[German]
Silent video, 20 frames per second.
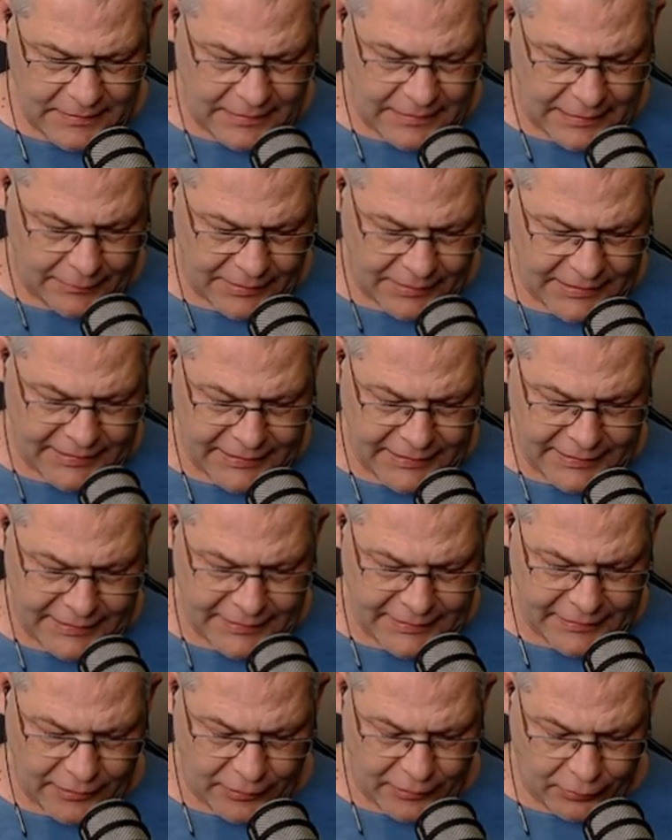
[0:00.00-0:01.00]
Aber King geht
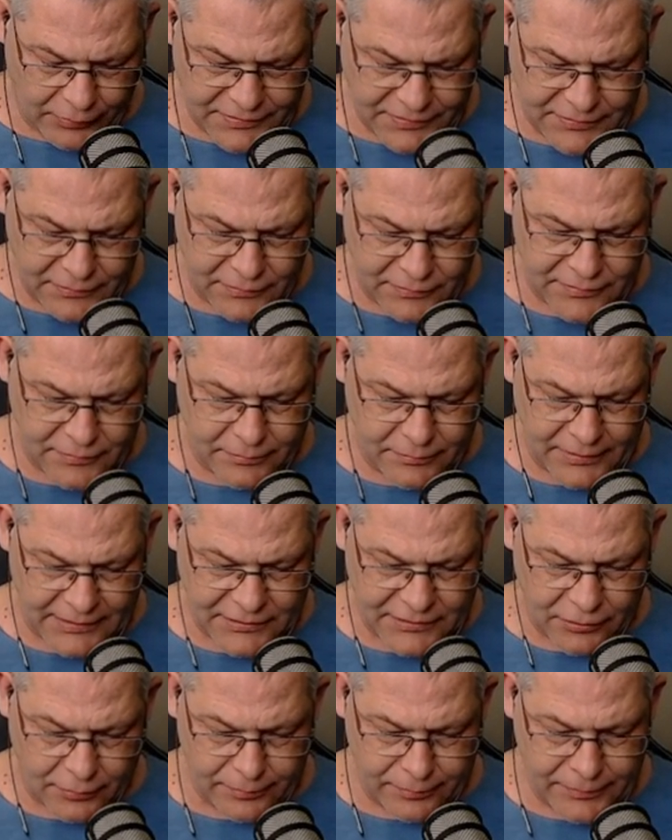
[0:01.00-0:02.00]
nach außen und so ein paar
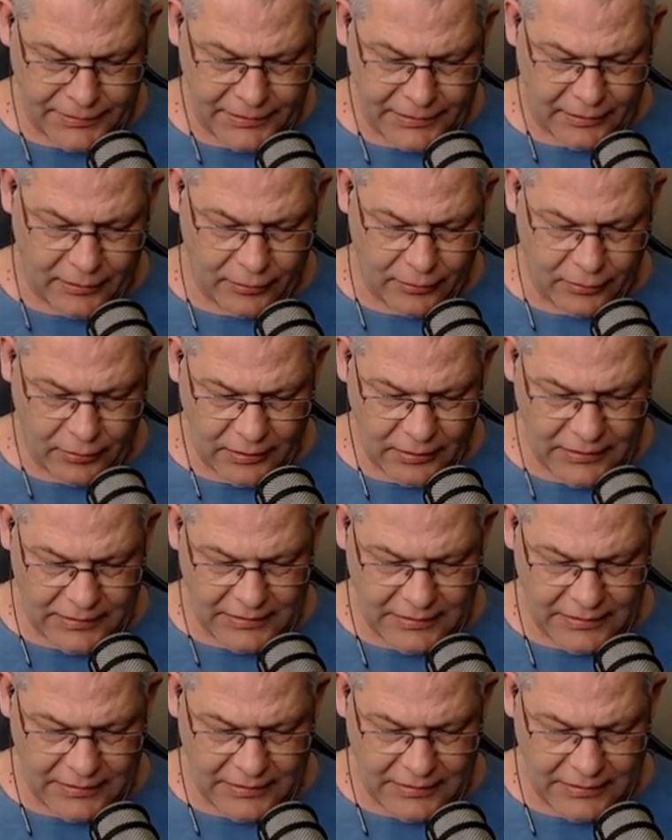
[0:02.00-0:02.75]
Truppen hier auch,